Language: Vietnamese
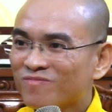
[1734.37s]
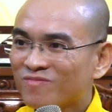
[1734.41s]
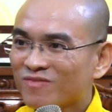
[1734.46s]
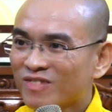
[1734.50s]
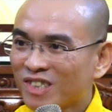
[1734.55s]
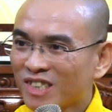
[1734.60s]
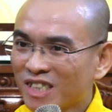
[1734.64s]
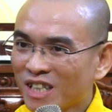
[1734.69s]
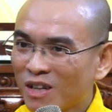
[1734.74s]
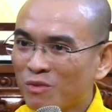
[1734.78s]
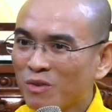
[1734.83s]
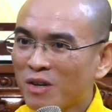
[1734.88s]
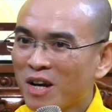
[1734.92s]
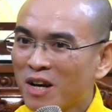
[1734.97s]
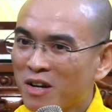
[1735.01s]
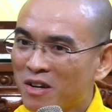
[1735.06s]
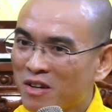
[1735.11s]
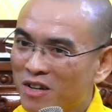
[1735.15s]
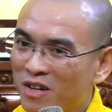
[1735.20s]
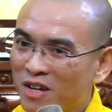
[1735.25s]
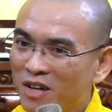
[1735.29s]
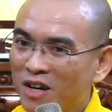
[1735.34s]
Sau đó
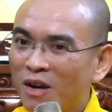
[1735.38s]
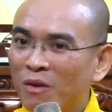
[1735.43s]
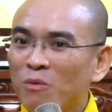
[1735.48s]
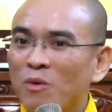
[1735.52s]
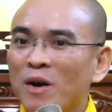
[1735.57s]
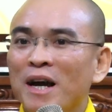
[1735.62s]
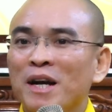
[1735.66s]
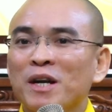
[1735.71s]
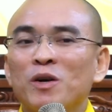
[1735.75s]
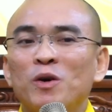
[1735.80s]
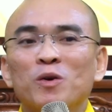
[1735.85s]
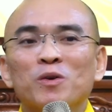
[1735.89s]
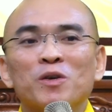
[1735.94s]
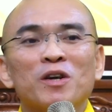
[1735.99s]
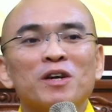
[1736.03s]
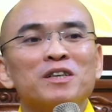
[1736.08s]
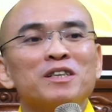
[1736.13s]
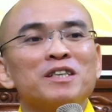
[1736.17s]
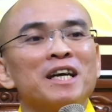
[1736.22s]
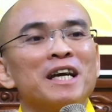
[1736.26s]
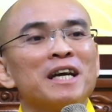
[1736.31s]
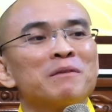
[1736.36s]
ông hóa độ cho
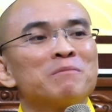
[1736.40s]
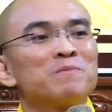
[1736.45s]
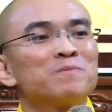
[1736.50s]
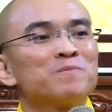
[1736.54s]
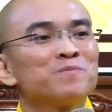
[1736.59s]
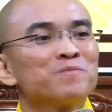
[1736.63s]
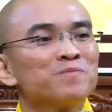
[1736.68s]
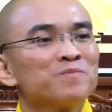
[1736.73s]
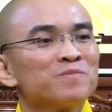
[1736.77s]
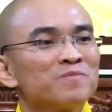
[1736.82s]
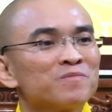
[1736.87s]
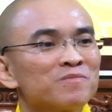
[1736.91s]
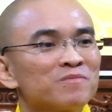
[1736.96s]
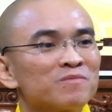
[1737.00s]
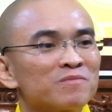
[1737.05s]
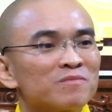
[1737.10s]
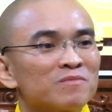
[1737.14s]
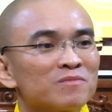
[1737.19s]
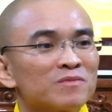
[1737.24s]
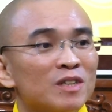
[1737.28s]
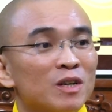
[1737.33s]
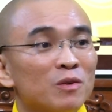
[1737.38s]
người em.
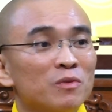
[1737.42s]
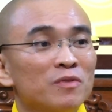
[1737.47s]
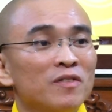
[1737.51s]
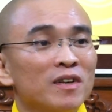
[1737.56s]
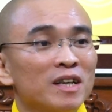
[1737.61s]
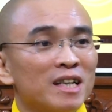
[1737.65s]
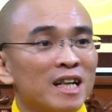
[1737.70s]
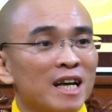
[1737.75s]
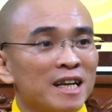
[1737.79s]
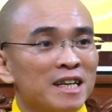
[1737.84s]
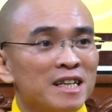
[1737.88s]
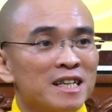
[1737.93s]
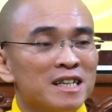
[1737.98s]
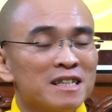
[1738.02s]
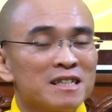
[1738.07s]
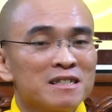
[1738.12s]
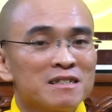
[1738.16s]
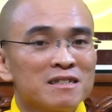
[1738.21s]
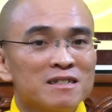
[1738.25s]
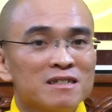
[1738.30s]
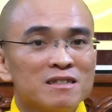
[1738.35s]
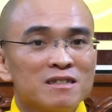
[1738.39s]
Nên quý vị thấy á,
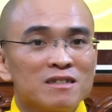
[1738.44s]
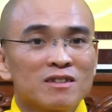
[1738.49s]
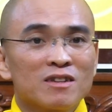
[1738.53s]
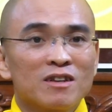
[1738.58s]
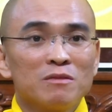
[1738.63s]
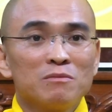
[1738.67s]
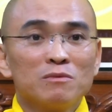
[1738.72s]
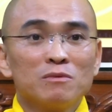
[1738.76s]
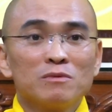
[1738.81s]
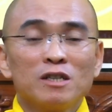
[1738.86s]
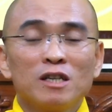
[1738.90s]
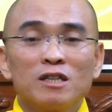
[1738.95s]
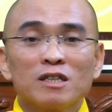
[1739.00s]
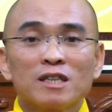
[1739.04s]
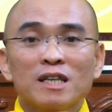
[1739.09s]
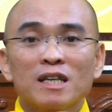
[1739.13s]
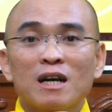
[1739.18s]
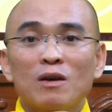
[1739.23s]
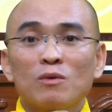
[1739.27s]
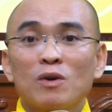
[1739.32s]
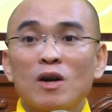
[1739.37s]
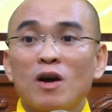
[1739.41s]
có những cái
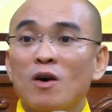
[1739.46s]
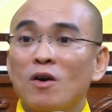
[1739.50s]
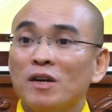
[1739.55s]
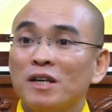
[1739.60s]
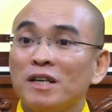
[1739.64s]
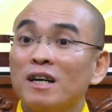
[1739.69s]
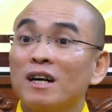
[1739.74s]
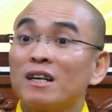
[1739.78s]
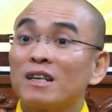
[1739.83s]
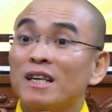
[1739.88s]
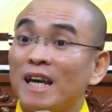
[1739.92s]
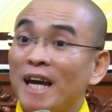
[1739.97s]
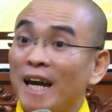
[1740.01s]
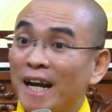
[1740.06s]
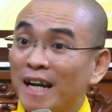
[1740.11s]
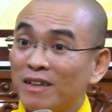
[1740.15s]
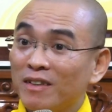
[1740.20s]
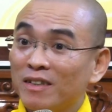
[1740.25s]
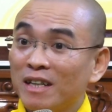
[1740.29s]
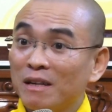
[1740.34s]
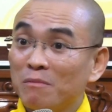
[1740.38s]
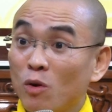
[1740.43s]
câu nói đơn giản
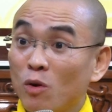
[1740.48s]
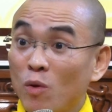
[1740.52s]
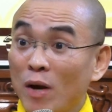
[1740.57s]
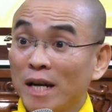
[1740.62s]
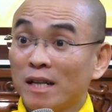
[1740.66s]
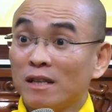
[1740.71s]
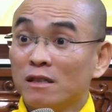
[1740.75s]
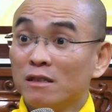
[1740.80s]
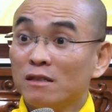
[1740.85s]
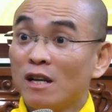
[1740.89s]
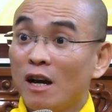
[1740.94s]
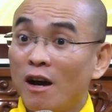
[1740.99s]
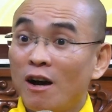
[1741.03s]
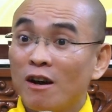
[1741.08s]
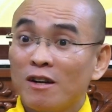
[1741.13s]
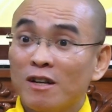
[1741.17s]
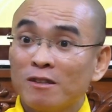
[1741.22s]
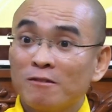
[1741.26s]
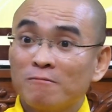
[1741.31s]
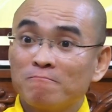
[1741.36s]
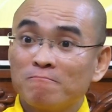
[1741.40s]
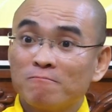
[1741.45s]
thôi nha. hoàng tử nhỏ
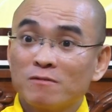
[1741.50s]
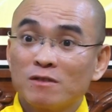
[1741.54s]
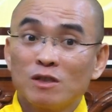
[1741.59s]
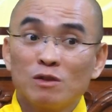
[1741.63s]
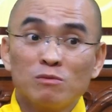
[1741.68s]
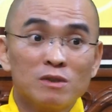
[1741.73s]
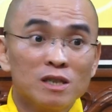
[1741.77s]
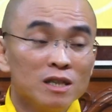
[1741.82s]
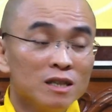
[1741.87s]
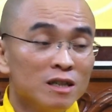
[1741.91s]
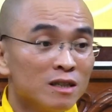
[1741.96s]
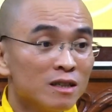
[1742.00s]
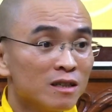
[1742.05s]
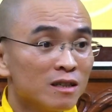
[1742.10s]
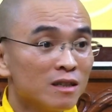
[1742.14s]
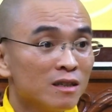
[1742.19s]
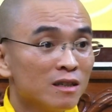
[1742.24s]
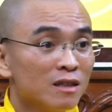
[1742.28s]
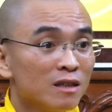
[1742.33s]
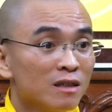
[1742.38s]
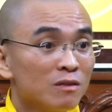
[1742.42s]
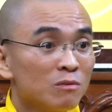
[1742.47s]
đó, lúc trước
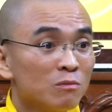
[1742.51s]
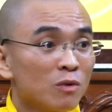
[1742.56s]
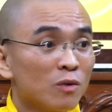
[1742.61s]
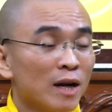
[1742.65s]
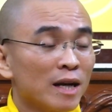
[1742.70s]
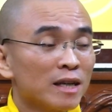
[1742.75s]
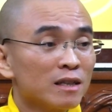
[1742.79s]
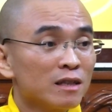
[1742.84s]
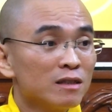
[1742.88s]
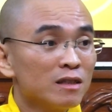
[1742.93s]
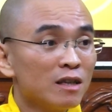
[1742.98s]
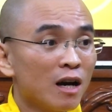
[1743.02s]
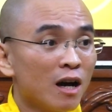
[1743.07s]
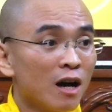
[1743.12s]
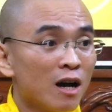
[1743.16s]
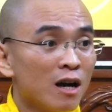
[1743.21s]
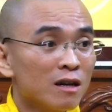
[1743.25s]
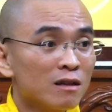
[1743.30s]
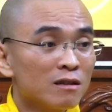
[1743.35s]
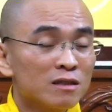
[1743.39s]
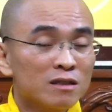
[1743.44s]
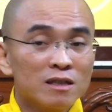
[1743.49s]
một hoàng tử
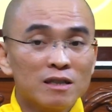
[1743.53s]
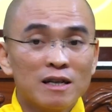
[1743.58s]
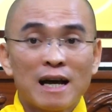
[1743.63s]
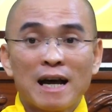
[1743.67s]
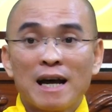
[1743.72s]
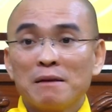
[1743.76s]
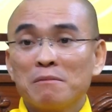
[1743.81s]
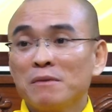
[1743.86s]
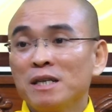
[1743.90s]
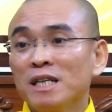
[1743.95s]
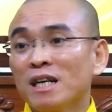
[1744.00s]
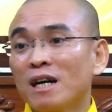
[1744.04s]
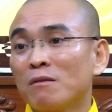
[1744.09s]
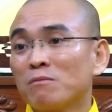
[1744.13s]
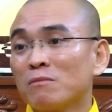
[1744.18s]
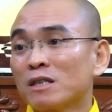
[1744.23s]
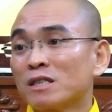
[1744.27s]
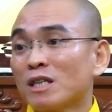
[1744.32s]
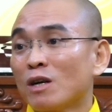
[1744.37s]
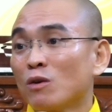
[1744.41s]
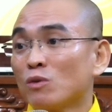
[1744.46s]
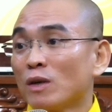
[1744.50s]
nhỏ thì ai biết ông là
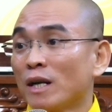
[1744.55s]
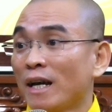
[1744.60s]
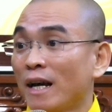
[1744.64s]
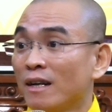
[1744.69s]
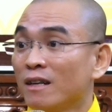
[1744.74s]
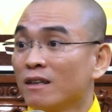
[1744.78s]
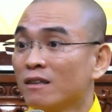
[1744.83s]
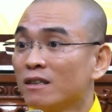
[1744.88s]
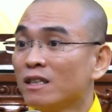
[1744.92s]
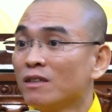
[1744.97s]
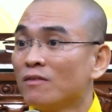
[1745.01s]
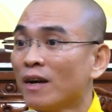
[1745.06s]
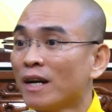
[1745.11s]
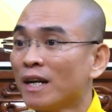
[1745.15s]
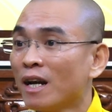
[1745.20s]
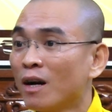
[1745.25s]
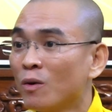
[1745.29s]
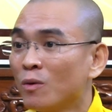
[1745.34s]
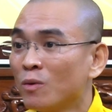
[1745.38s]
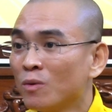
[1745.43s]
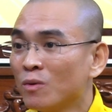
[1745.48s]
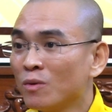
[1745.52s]
sau này ảnh hưởng như vậy
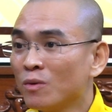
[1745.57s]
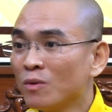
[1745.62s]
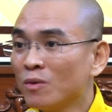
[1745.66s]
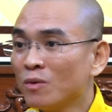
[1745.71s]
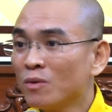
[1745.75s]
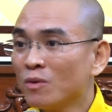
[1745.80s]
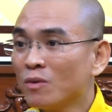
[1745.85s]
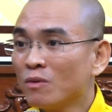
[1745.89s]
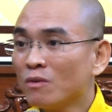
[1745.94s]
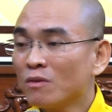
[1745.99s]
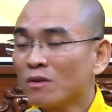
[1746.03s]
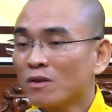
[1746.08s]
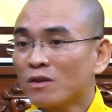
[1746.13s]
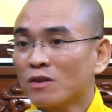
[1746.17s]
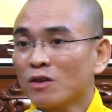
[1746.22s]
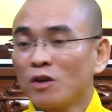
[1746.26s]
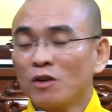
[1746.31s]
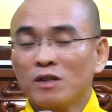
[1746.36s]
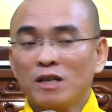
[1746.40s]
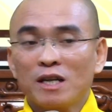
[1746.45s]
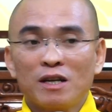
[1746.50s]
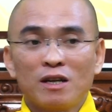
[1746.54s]
đâu.
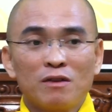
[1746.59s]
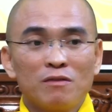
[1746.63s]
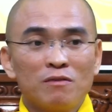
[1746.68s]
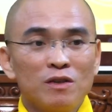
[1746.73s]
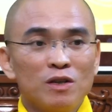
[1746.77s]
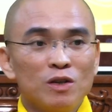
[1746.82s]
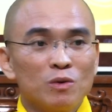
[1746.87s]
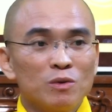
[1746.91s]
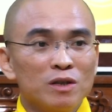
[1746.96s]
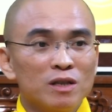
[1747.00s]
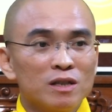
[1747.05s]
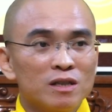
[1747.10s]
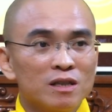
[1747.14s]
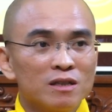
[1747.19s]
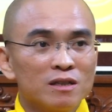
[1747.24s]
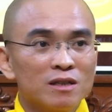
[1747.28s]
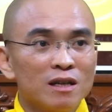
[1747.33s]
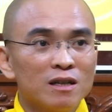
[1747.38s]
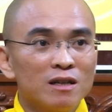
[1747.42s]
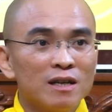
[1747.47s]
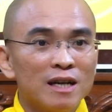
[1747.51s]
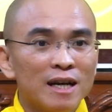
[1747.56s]
Rồi thầy nói ví dụ như thứ
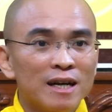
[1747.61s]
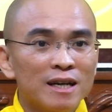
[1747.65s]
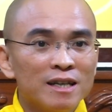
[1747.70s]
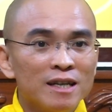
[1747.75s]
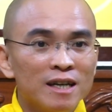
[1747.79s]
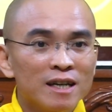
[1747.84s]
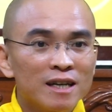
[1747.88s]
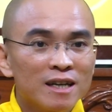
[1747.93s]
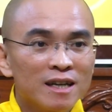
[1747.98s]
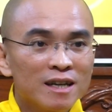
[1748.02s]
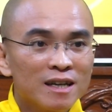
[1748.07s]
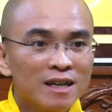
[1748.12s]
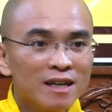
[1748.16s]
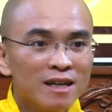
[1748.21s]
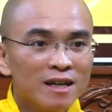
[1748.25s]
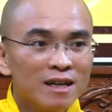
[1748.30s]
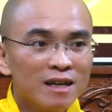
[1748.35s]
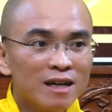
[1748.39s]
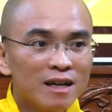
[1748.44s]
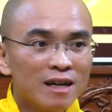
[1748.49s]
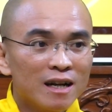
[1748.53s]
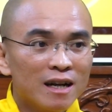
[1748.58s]
tư là cái gì?
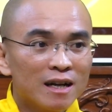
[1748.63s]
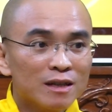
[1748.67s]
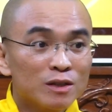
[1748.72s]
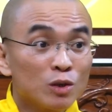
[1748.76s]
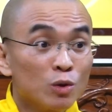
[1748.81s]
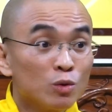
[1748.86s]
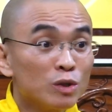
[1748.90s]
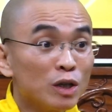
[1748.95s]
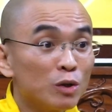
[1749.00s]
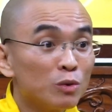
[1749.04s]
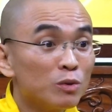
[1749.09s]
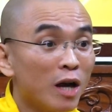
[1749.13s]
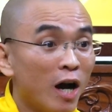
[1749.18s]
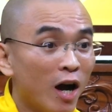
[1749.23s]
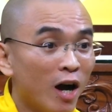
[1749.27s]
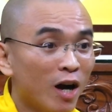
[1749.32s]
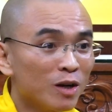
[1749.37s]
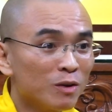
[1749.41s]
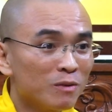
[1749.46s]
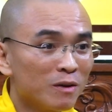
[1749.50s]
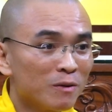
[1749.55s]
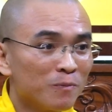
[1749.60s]
Là chú tiểu
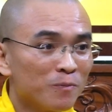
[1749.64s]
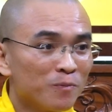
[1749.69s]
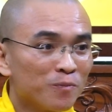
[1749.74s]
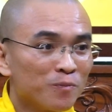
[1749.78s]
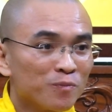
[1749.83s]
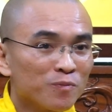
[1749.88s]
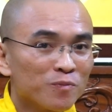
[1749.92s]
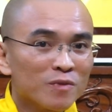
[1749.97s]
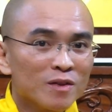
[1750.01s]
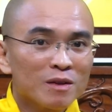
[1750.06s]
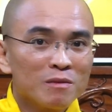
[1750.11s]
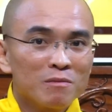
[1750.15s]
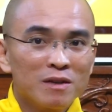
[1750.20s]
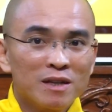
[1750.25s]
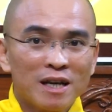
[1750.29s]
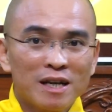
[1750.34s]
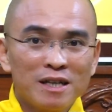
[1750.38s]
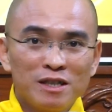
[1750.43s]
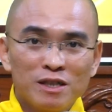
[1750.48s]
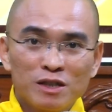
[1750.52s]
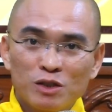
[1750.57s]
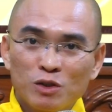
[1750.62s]
nhỏ, đúng không? Mình
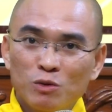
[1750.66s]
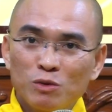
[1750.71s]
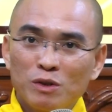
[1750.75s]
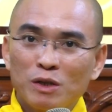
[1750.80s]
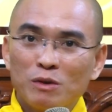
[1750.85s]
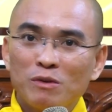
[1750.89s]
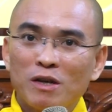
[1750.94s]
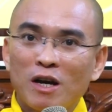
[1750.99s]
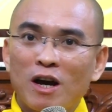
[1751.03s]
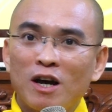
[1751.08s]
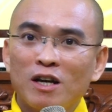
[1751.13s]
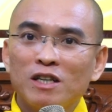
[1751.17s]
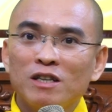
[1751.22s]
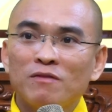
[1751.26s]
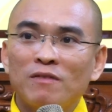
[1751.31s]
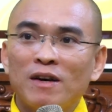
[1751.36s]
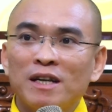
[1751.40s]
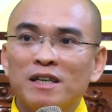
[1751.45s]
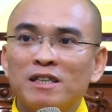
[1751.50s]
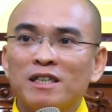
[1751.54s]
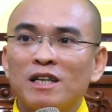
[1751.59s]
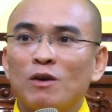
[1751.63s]
thấy những chú tiểu nhỏ như
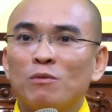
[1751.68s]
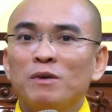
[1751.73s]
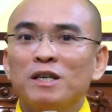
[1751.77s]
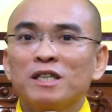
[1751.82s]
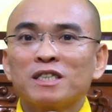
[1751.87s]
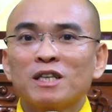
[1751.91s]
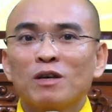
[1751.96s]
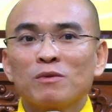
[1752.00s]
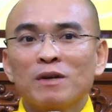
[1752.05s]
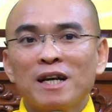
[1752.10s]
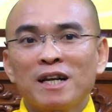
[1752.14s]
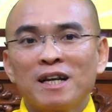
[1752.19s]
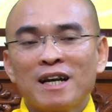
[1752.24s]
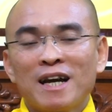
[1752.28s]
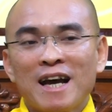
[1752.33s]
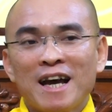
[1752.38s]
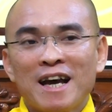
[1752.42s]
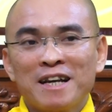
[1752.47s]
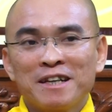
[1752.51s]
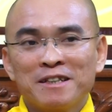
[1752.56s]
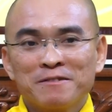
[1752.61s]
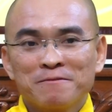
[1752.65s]
vậy chứ đâu biết sau này là
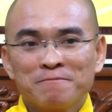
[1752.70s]
ai.